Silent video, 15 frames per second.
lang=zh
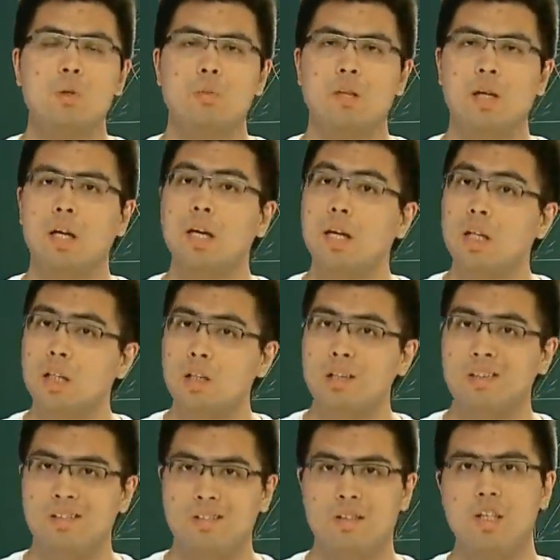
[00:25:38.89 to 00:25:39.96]
我们的
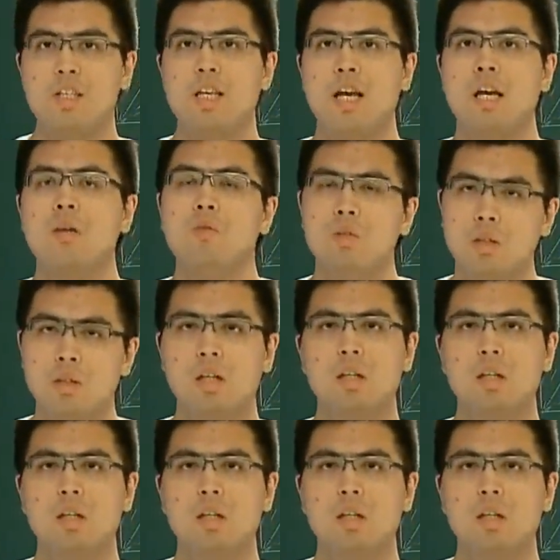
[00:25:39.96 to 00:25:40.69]
AECF 呢，